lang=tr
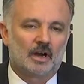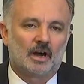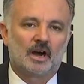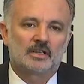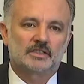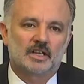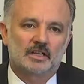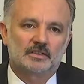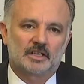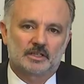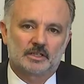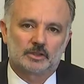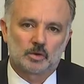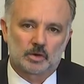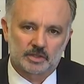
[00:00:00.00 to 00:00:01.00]

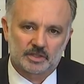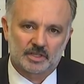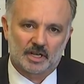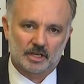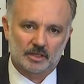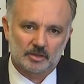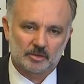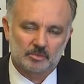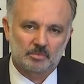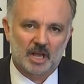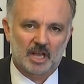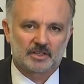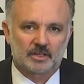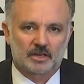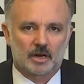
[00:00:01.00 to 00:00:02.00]
Ardahan'daki dosya
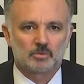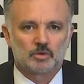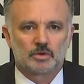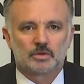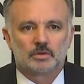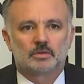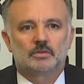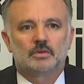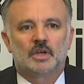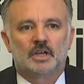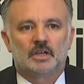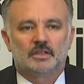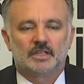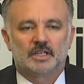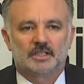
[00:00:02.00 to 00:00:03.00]
belki kamuoyu
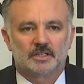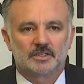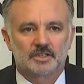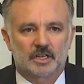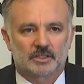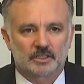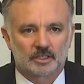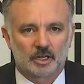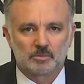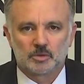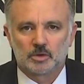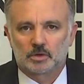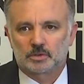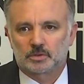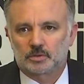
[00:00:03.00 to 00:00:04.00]
yeterince
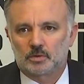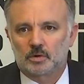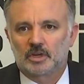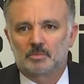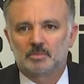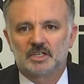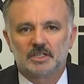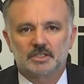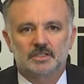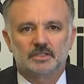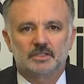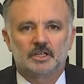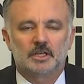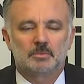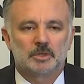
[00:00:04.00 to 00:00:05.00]
hatırlamıyor olabilir.
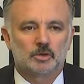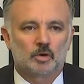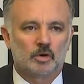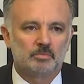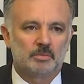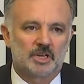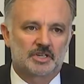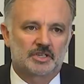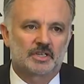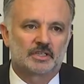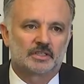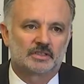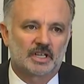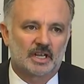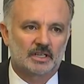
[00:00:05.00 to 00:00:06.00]
2015
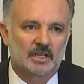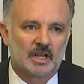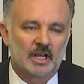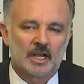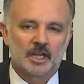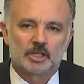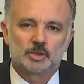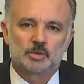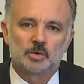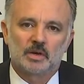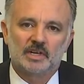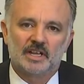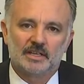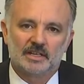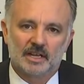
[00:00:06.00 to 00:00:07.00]
yılında
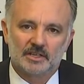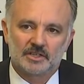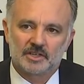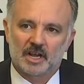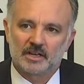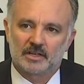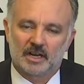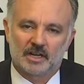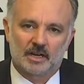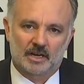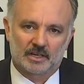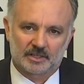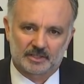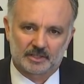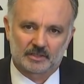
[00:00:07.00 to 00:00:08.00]
Göle ile Şenkaya
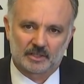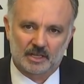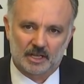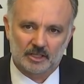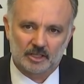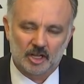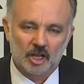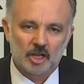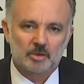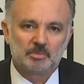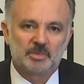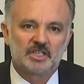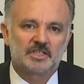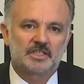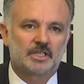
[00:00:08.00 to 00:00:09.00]
arasında
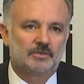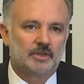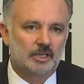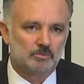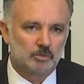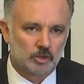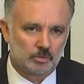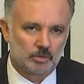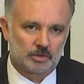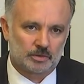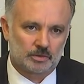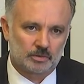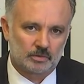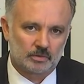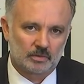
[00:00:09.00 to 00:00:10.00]
bir sivil
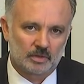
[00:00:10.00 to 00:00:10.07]
minibüs